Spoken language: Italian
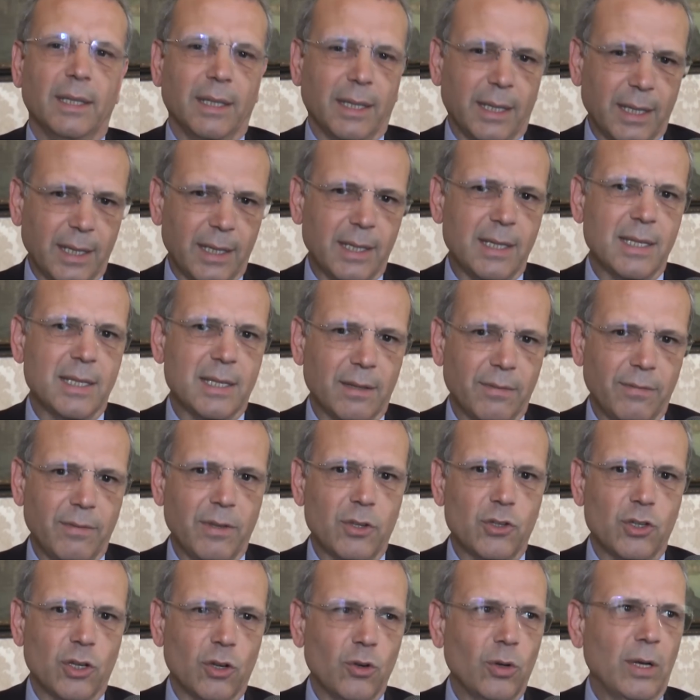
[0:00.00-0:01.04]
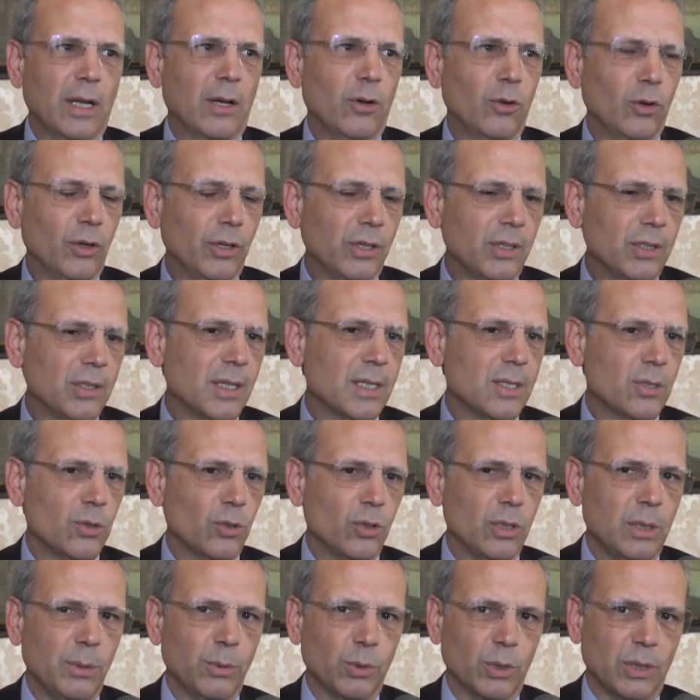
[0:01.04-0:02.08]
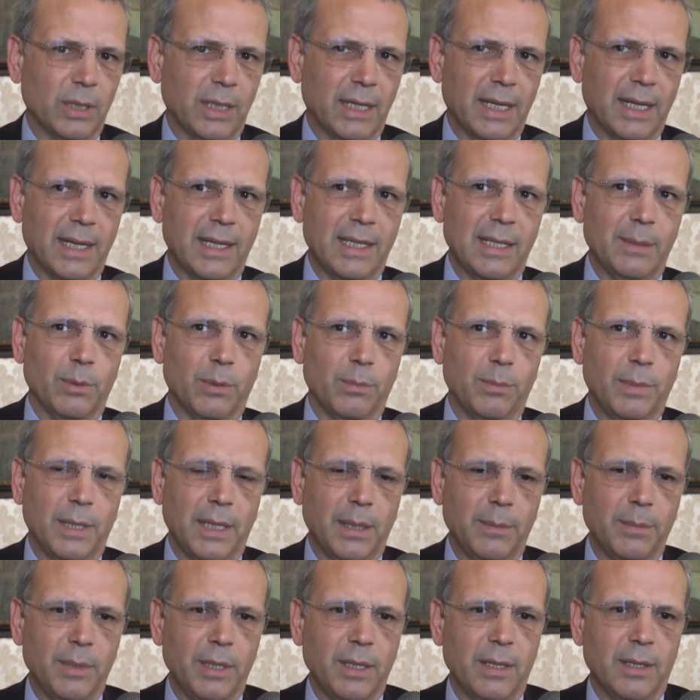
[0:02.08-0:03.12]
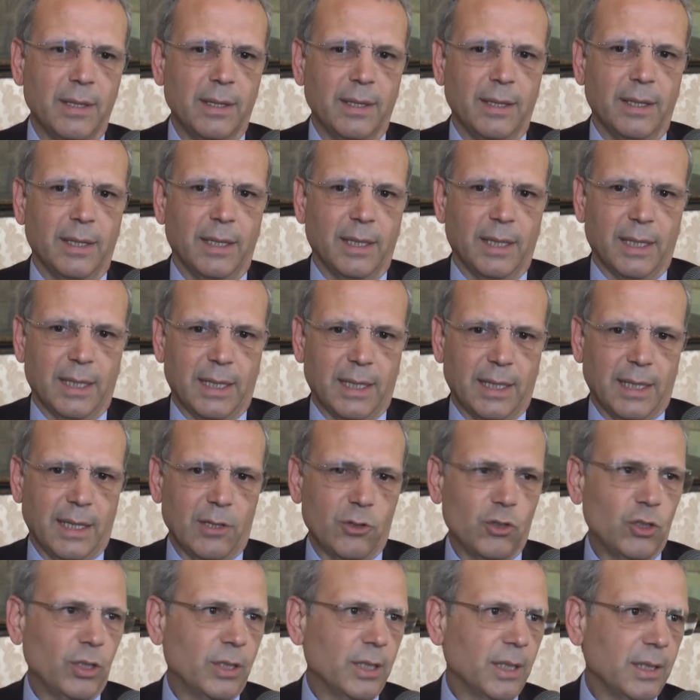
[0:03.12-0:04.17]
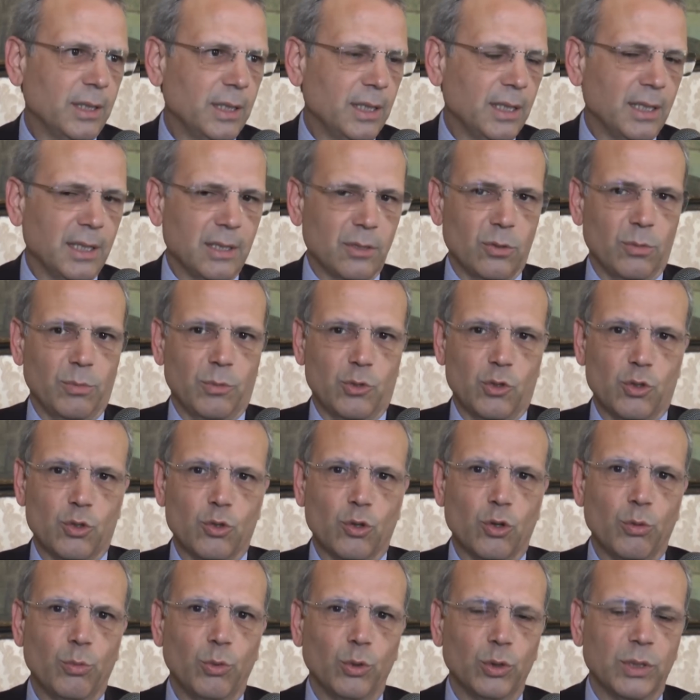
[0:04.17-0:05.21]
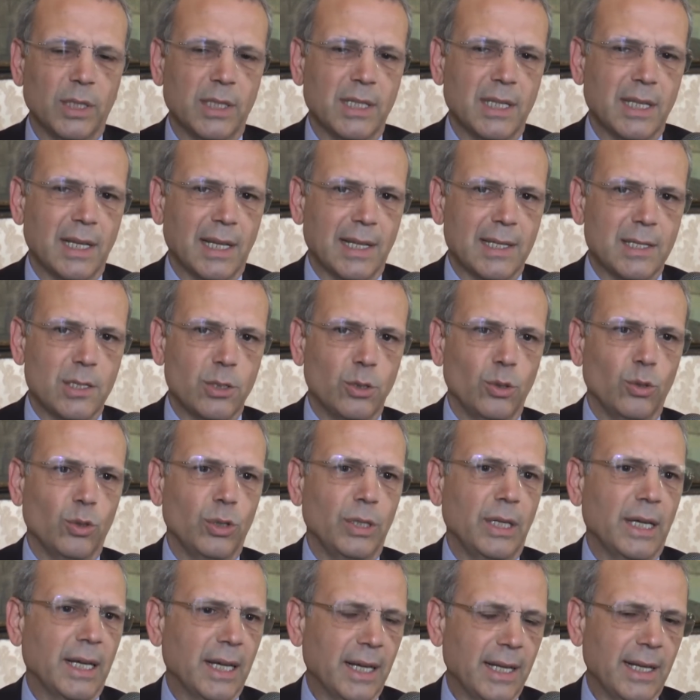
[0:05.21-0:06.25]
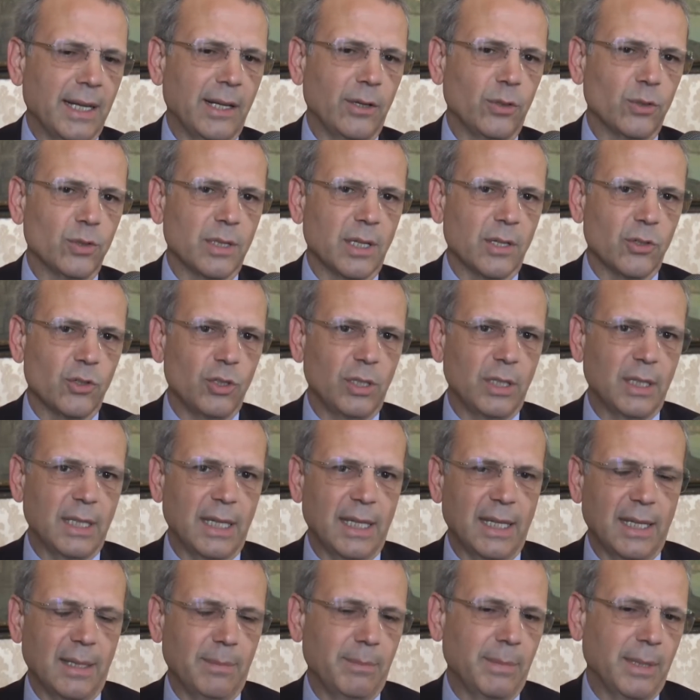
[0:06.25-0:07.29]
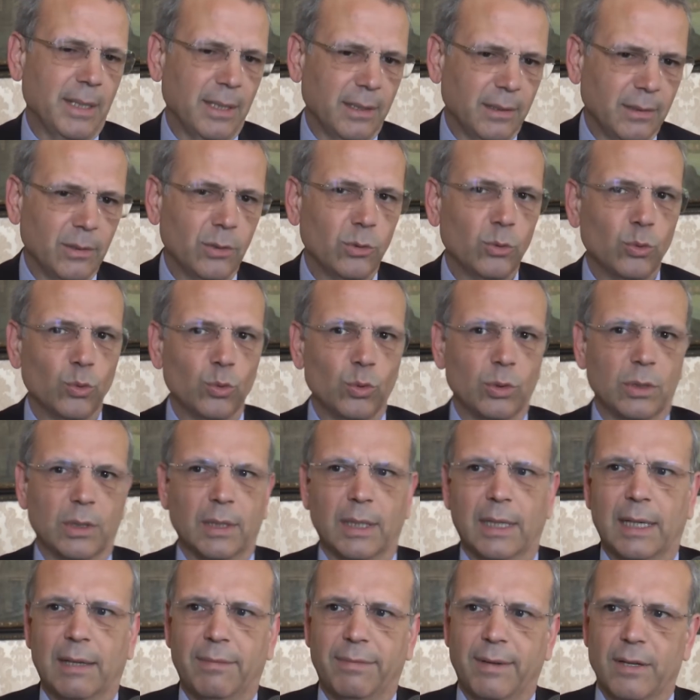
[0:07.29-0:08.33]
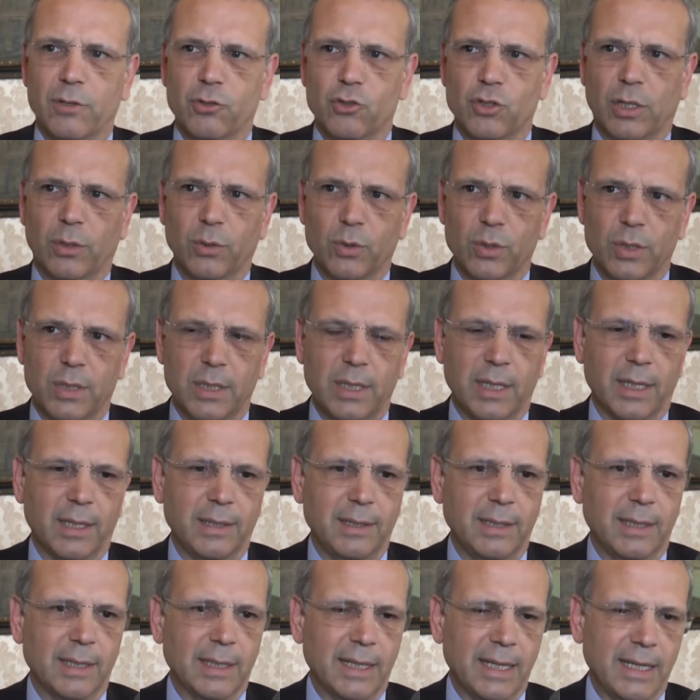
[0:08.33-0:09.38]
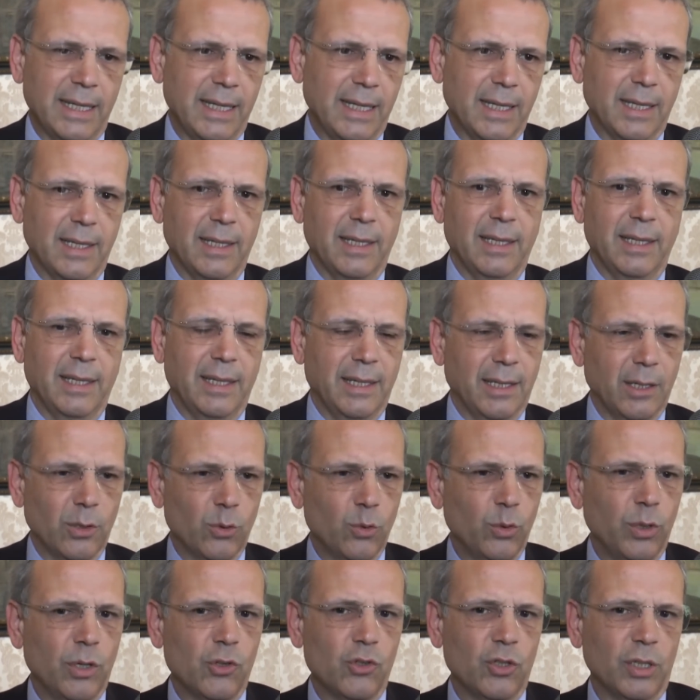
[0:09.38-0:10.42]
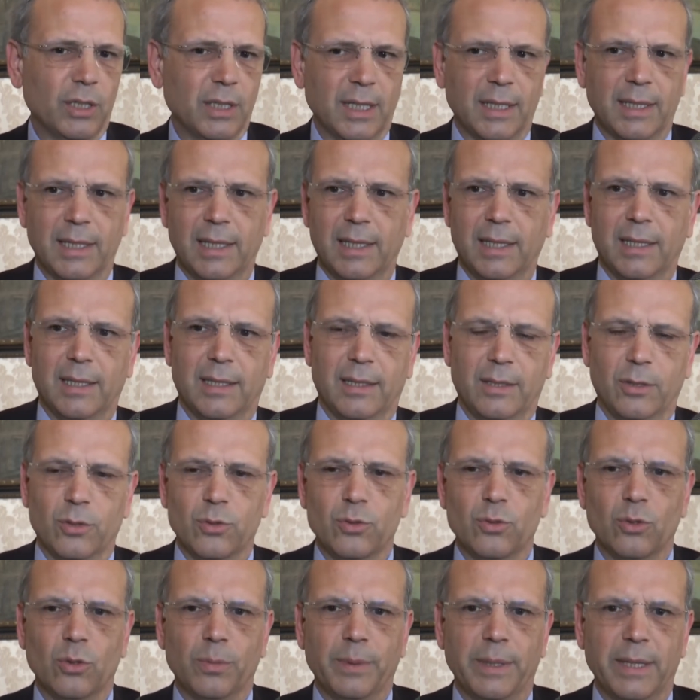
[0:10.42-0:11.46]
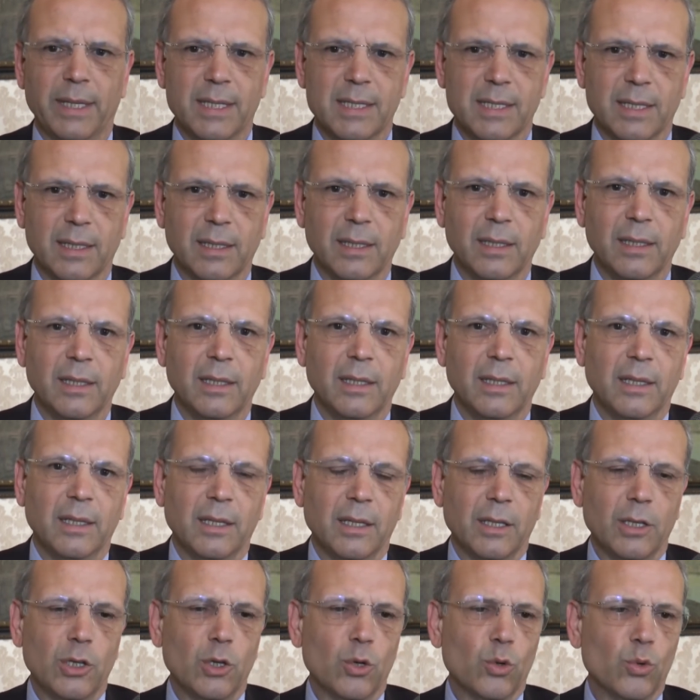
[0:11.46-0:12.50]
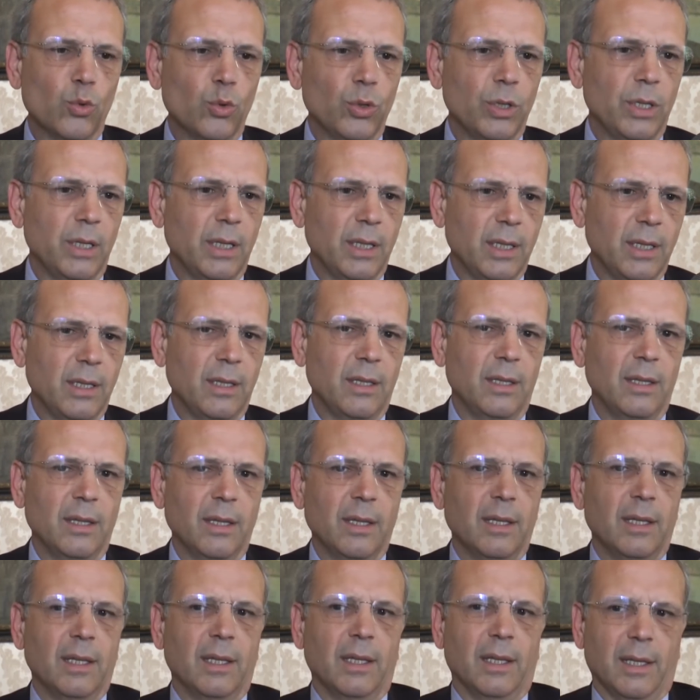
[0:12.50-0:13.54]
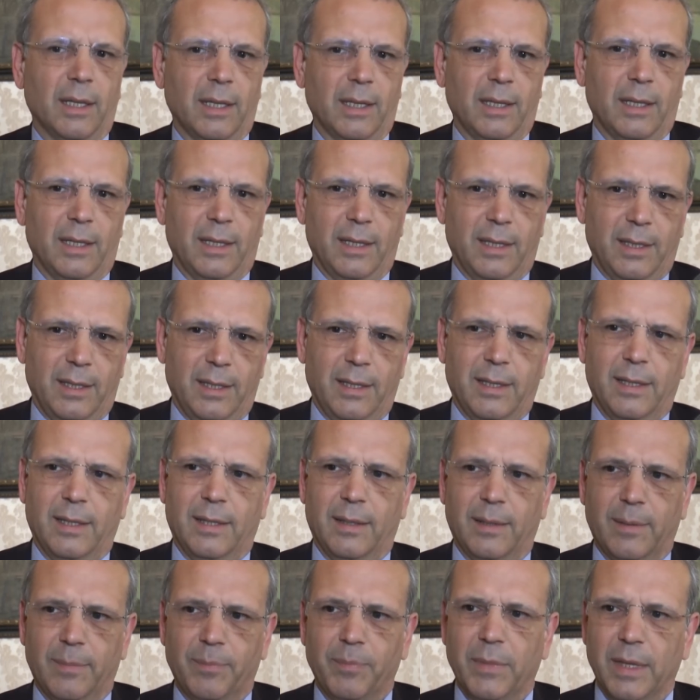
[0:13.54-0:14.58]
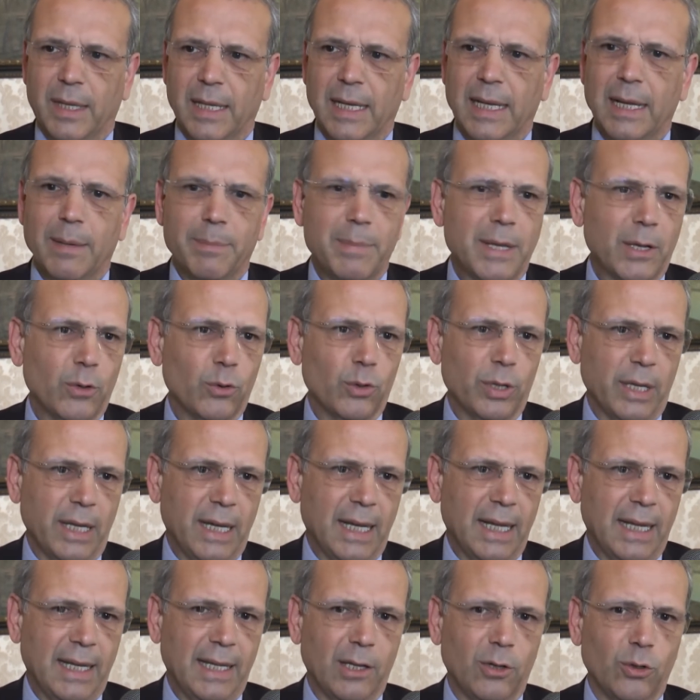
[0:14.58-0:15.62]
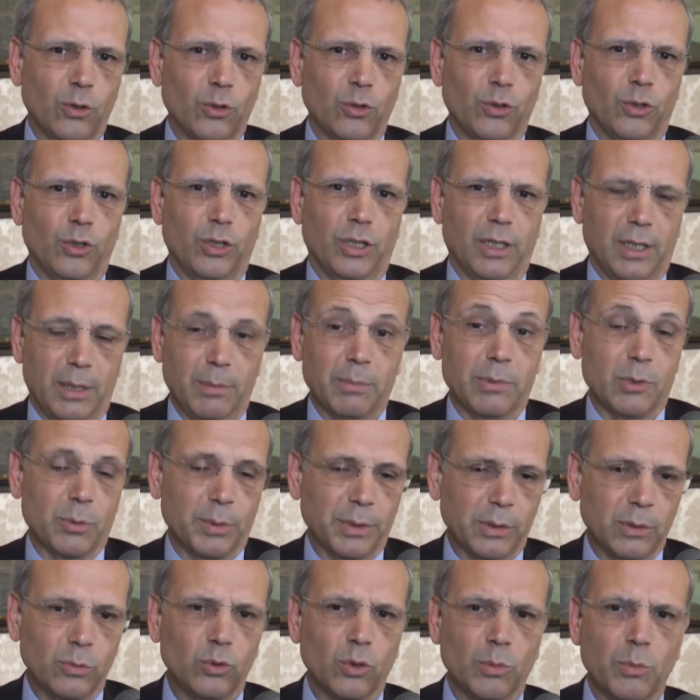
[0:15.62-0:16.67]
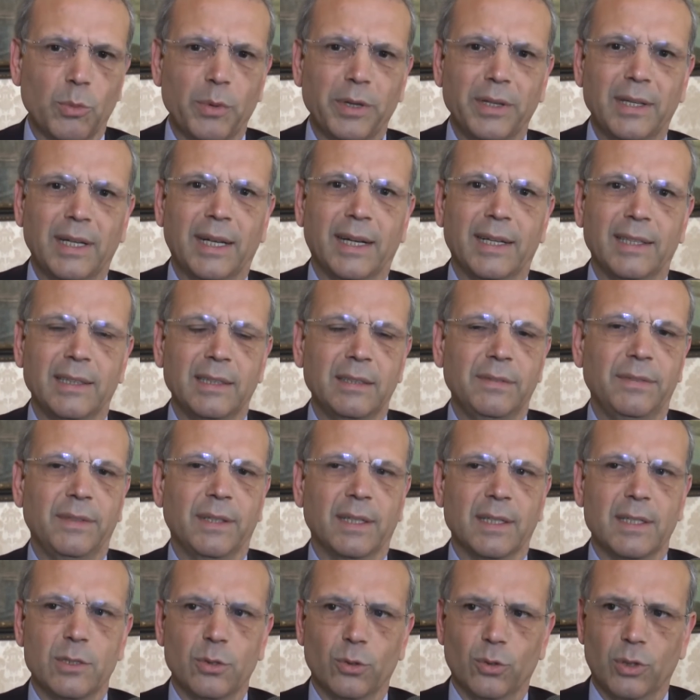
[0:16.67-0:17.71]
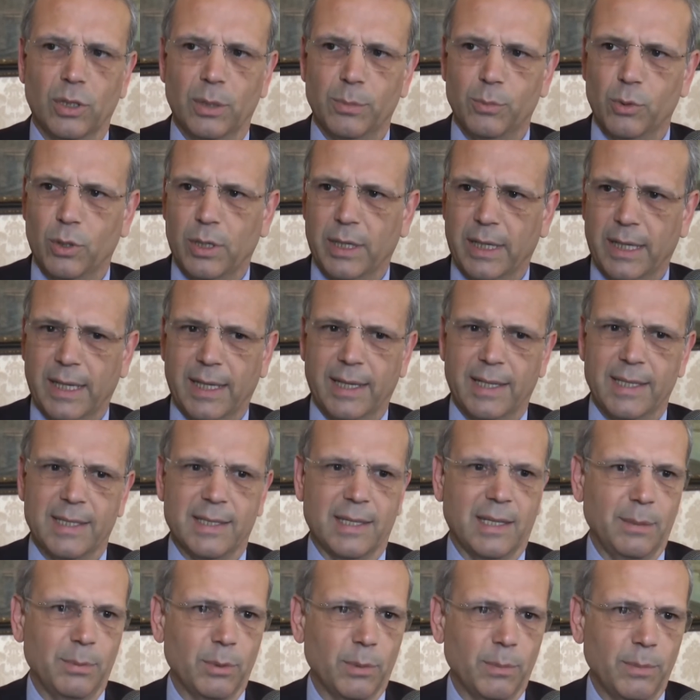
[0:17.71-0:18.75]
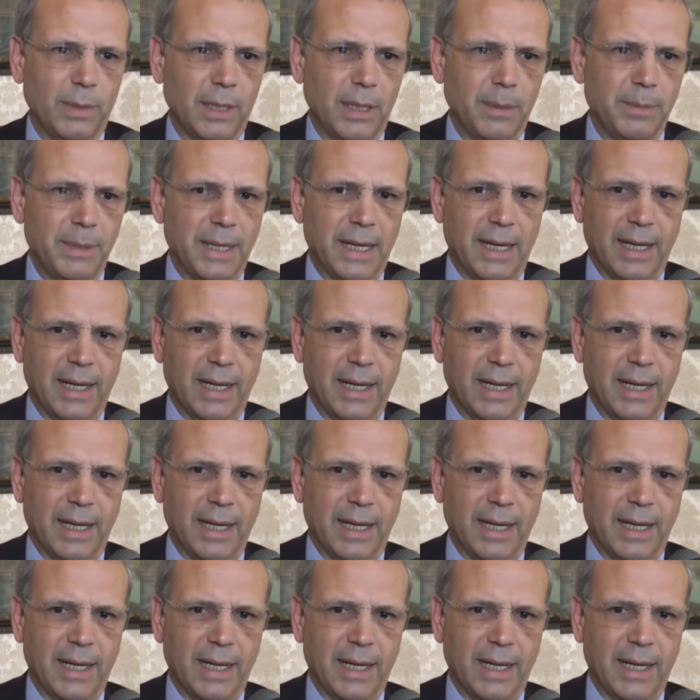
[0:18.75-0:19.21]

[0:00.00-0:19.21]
che, rischia invece con la colonizzazione di portare anche dei problemi eh, ai cittadini. Insomma, ci sono molte segnalazioni anche nella nostra città, ma in tutta la fascia costiera tirrenica e in alcune città del nostro nostro paese in cui eh, il gabbiano reale, con, soprattutto al momento della nidificazione, può creare seri problemi